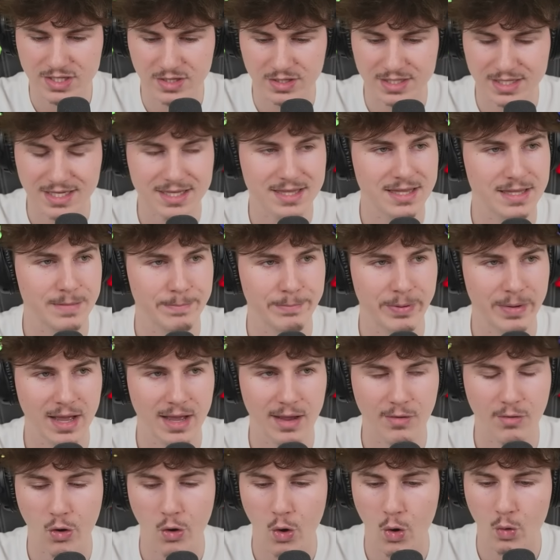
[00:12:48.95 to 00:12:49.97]
Ça veut dire que t'es
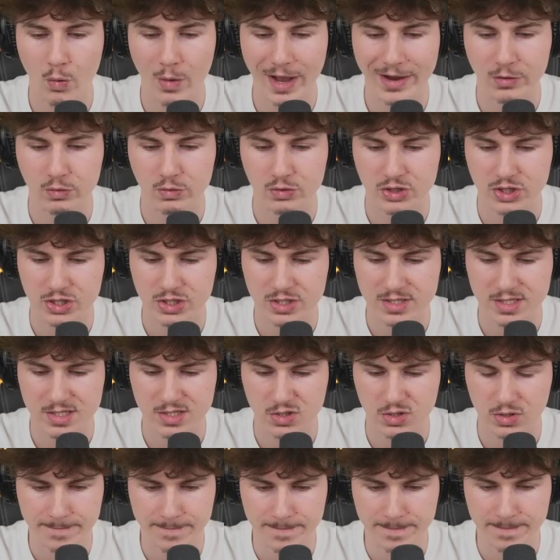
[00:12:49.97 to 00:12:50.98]
pas en haut à gauche, c'est
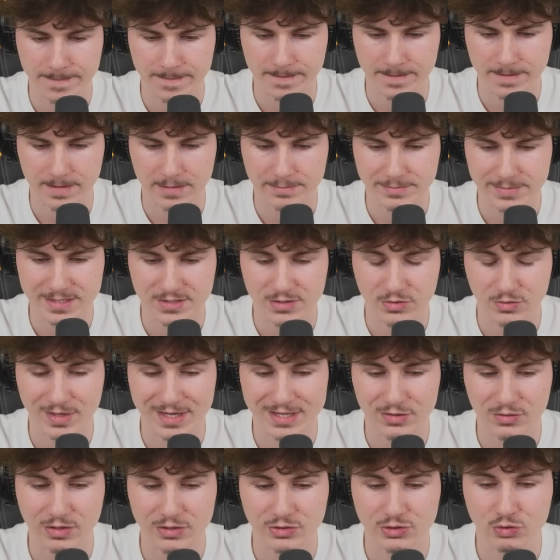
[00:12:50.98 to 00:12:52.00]
sûr. Hmm, parce que
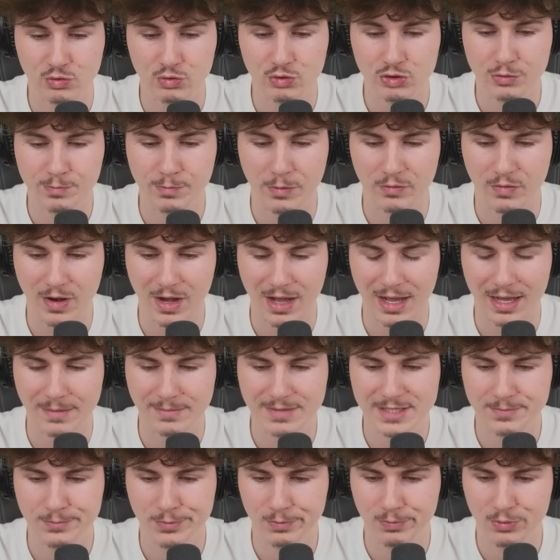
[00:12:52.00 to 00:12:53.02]
ouais, toi, du coup, tu peux voir un
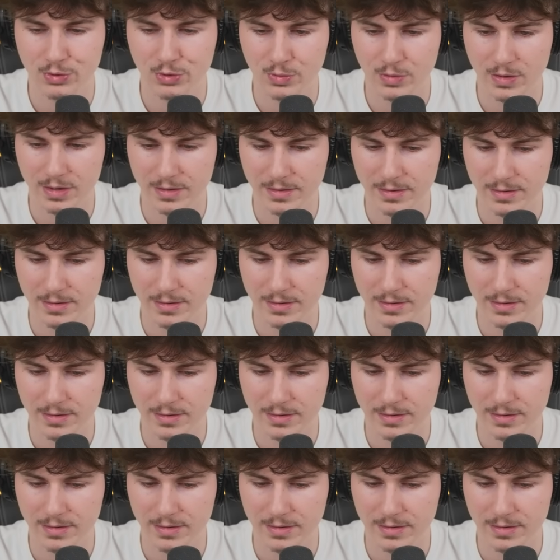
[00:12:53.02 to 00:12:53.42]
petit peu plus loin.